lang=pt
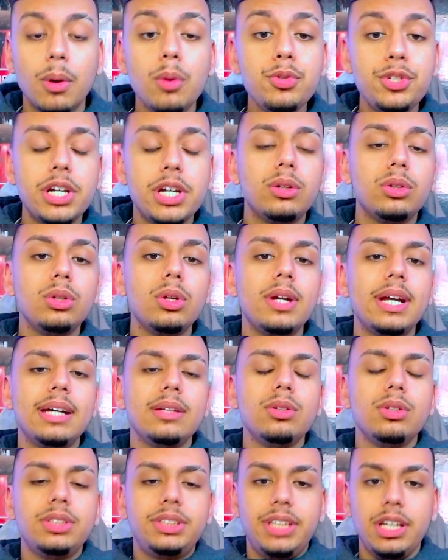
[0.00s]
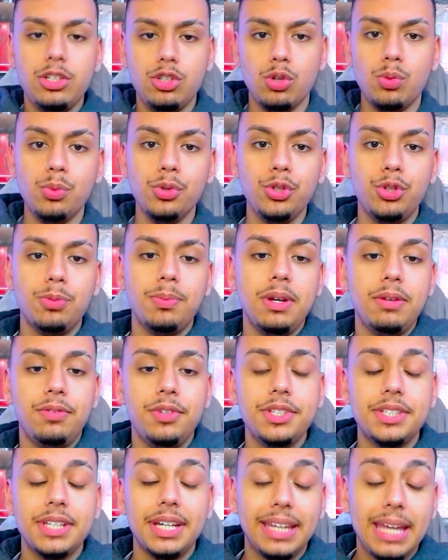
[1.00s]
dia, Colorado! Sejam muito
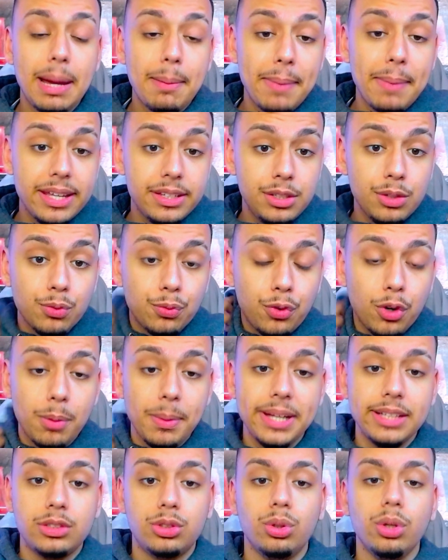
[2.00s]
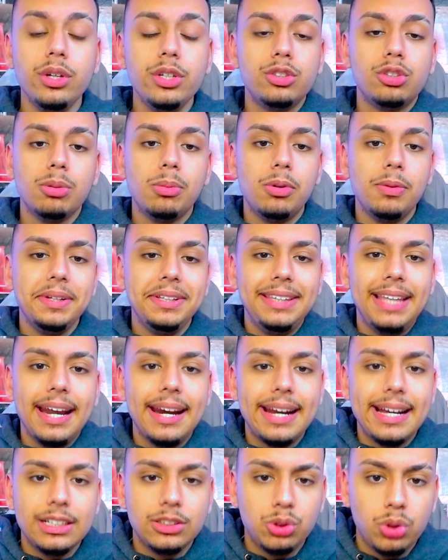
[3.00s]
bem-vindos aqui a mais informações sobre o
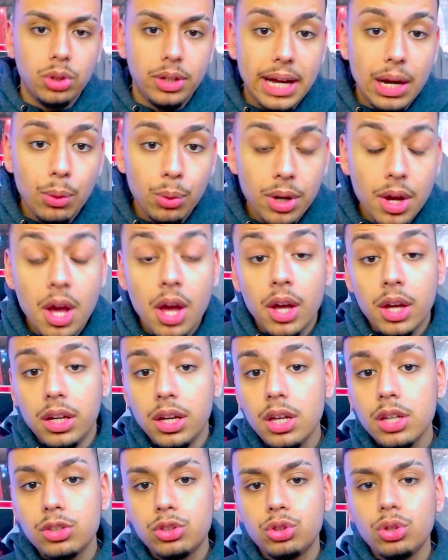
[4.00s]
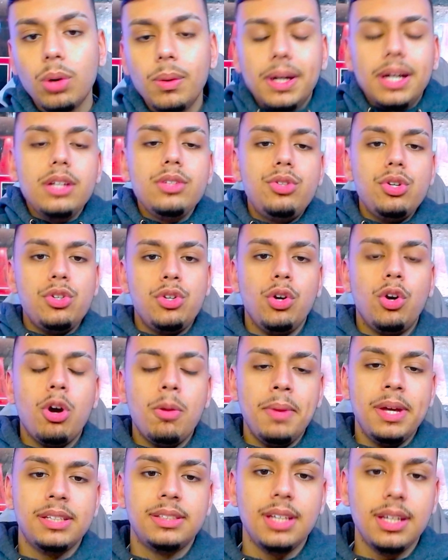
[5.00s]
Internacional. E só antes de
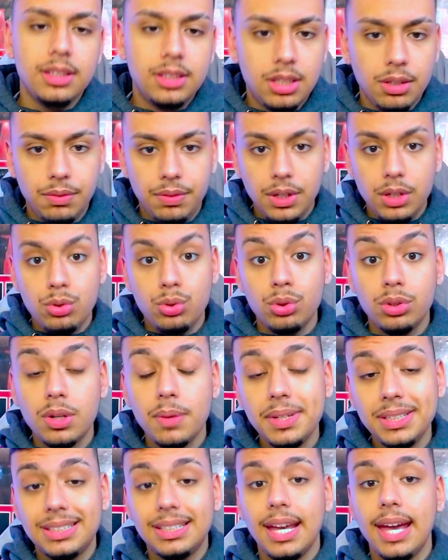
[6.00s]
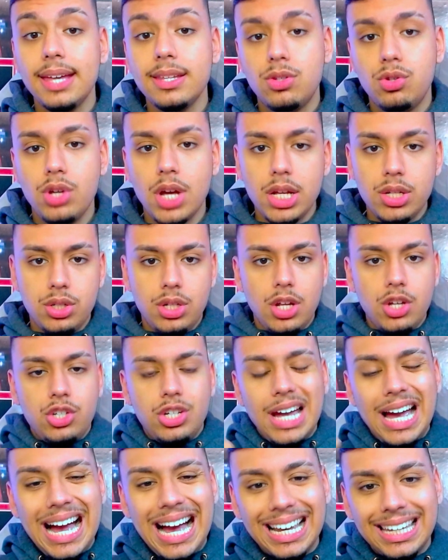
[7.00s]
começar esse vídeo, não esquece já de
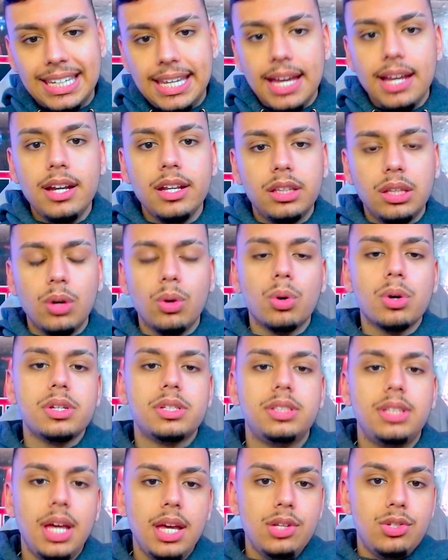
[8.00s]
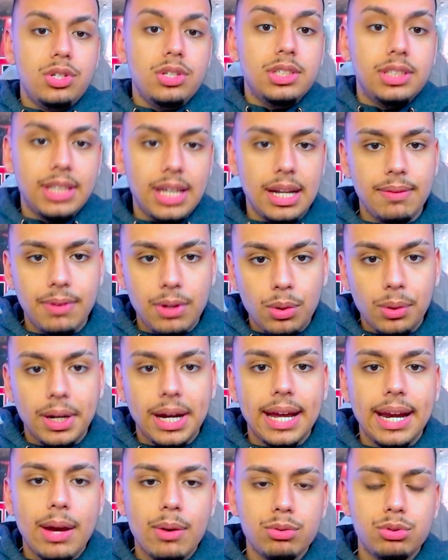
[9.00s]
deixar aquele teu gostei, te inscrever no
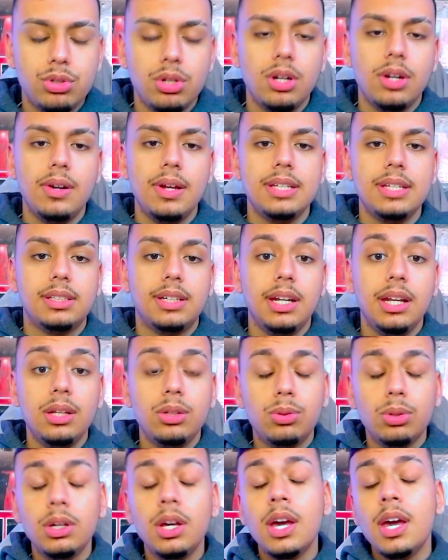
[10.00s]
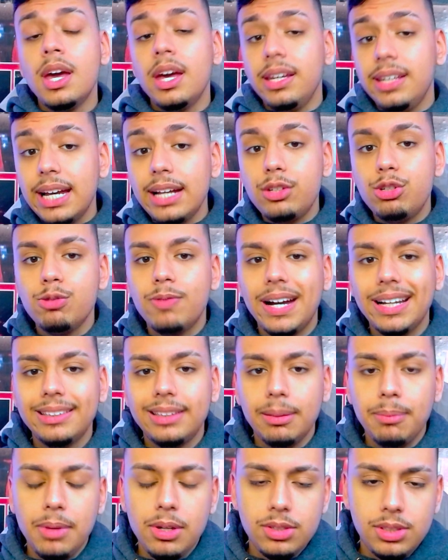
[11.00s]
canal se tu não é inscrito e ativar
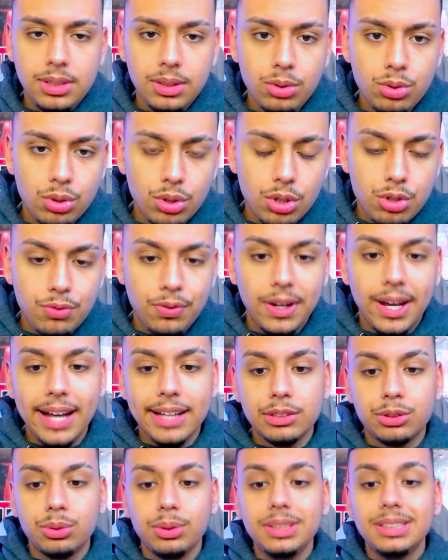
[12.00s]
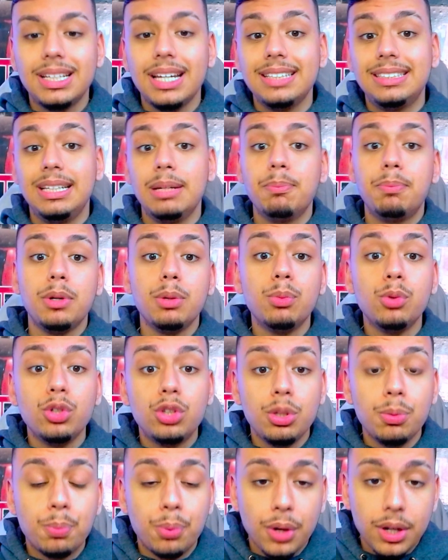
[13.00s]
também o sininho de notificações, que é sempre muito
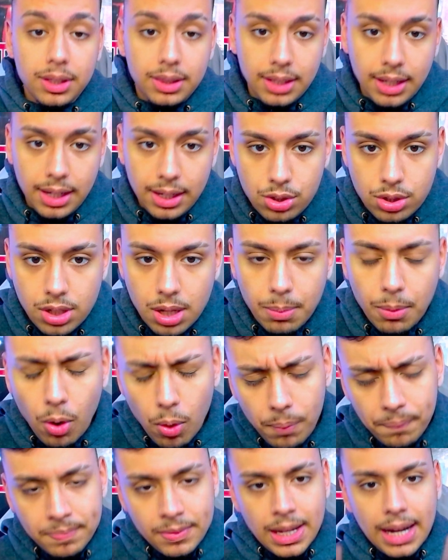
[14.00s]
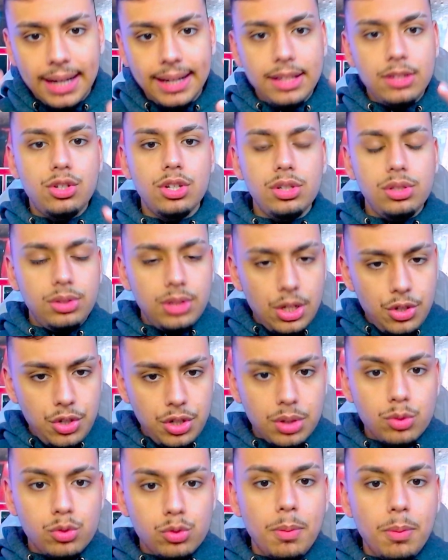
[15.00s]
importante, tá bom? Além disso, deixa aqui
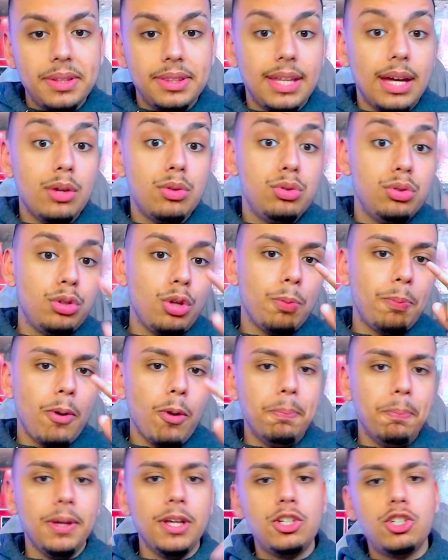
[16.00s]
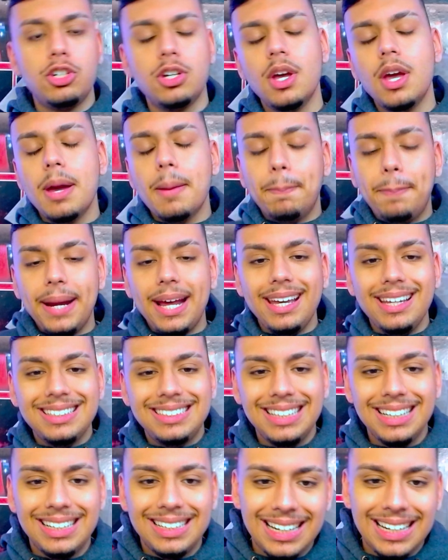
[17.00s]
nos comentários o teu palpite para
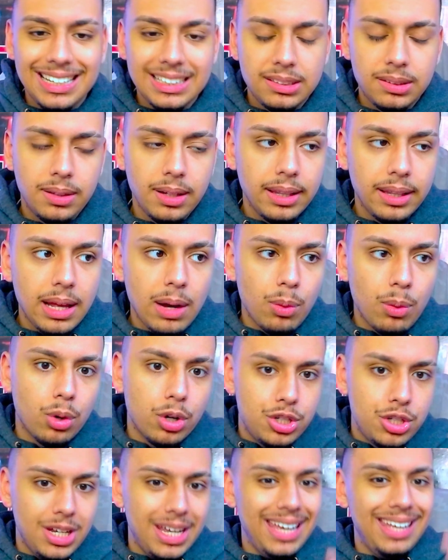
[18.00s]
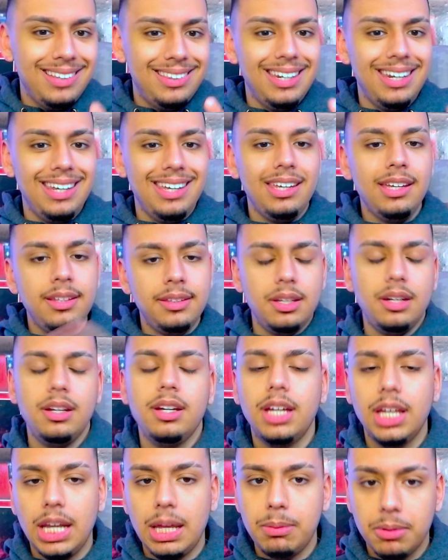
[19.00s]
esse clássico Grenal hoje entre Inter e
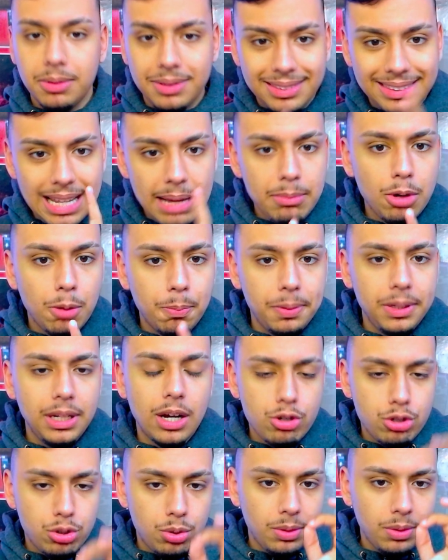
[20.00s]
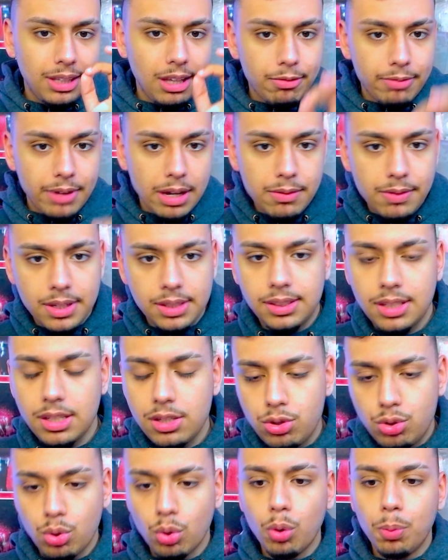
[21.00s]
Grêmio. Na minha opinião, acho que o Inter vai vencer
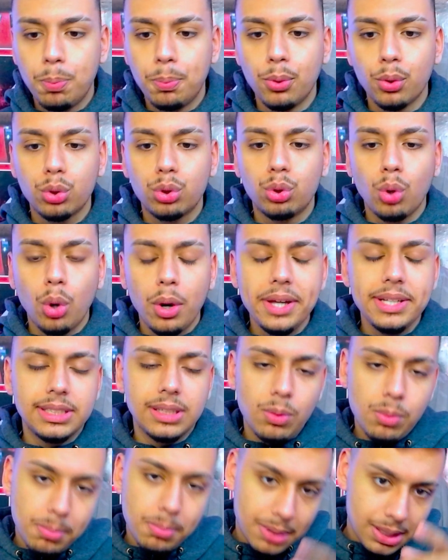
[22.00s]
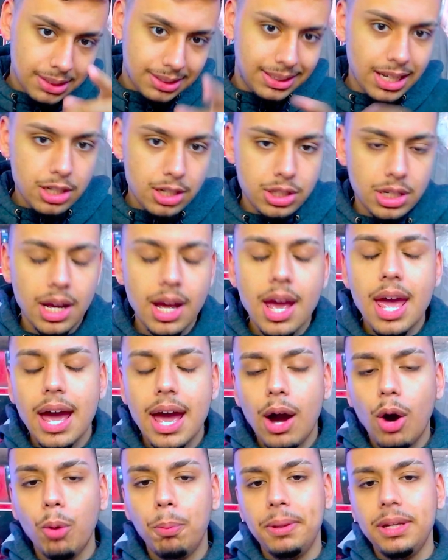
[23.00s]
esse jogo por 2 a 1, mas deixa
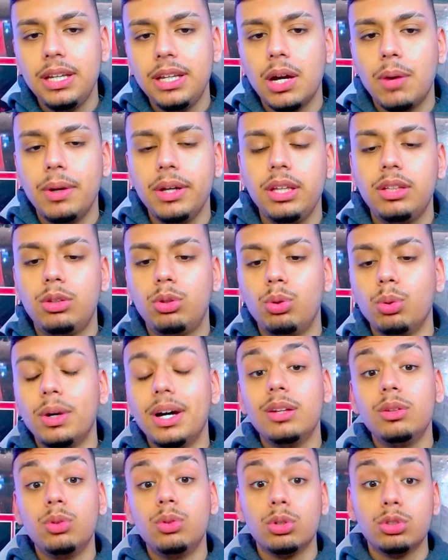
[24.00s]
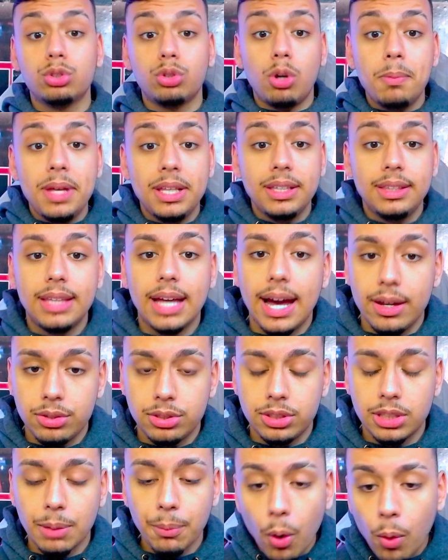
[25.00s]
a opinião aí tua nos comentários,
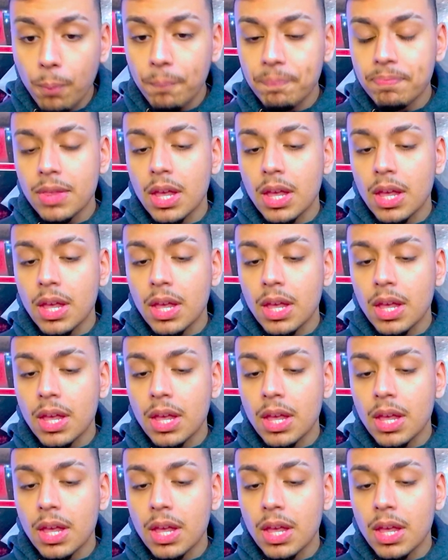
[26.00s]
tá bom?